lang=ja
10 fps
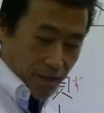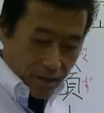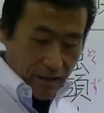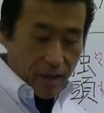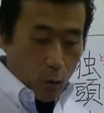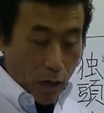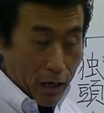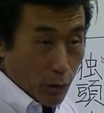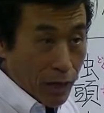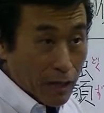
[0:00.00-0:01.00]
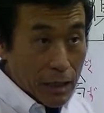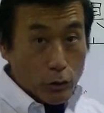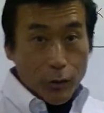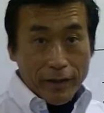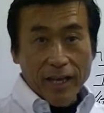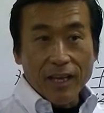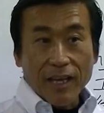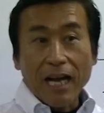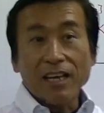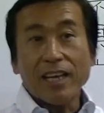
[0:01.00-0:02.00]
ね、我々の感覚とはね
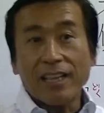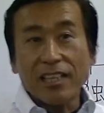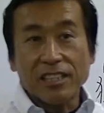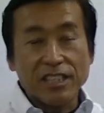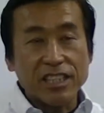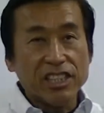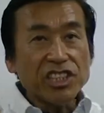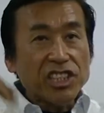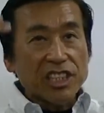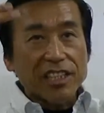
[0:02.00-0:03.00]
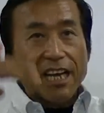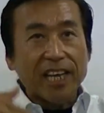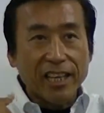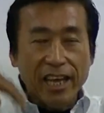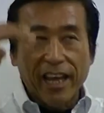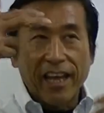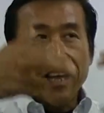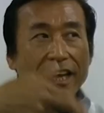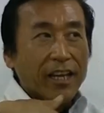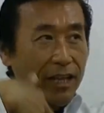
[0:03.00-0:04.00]
関係なしに意識だけで、
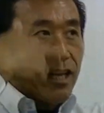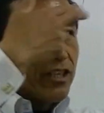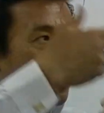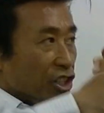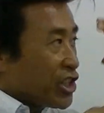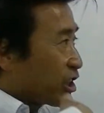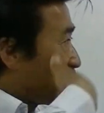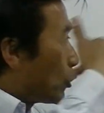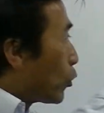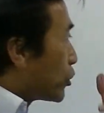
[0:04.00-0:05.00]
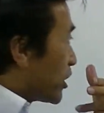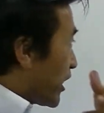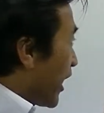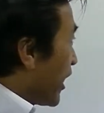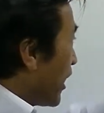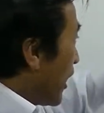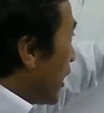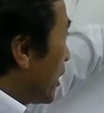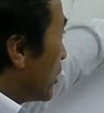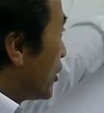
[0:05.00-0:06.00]
ね、意識独自で
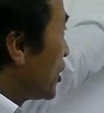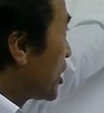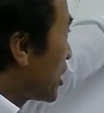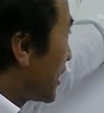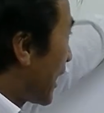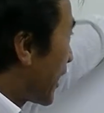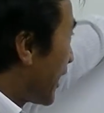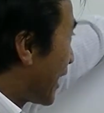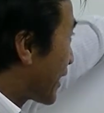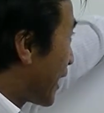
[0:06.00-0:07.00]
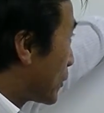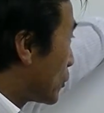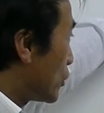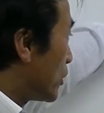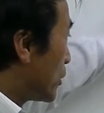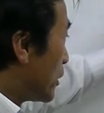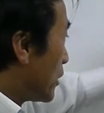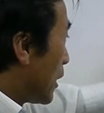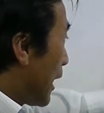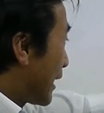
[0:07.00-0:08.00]
意識だけで働く
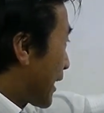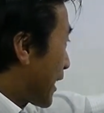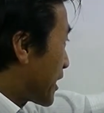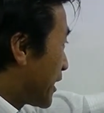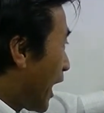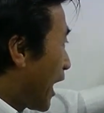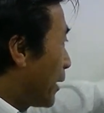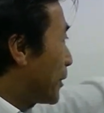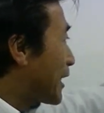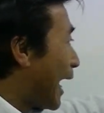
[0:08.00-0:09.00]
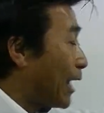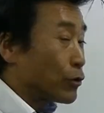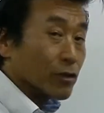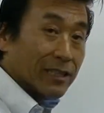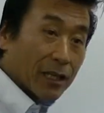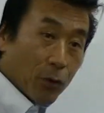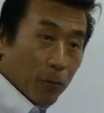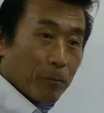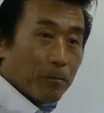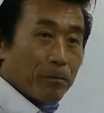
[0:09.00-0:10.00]
働きがまたあるんだと
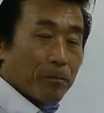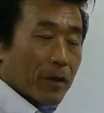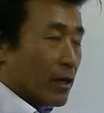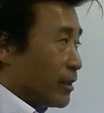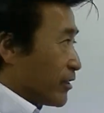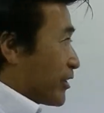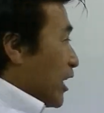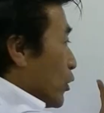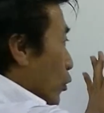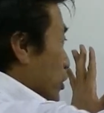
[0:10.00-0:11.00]
前後